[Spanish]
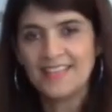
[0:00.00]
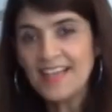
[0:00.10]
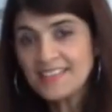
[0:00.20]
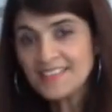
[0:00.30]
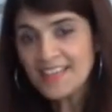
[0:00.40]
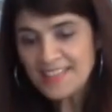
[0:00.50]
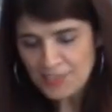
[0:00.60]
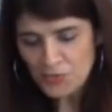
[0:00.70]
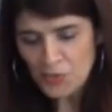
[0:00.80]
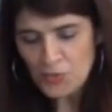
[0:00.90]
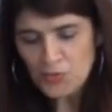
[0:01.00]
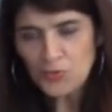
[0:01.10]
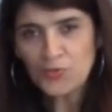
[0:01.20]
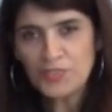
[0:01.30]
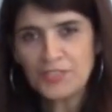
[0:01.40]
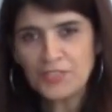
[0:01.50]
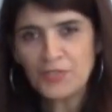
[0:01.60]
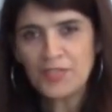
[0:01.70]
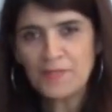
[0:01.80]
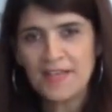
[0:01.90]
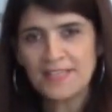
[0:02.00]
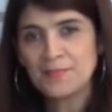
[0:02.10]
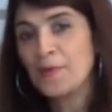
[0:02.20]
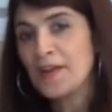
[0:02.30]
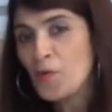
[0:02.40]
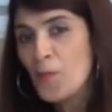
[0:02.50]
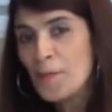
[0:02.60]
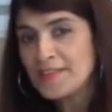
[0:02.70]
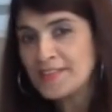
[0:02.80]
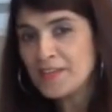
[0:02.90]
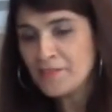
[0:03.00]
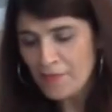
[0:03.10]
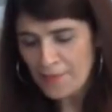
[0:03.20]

para que lo vean. Este, es con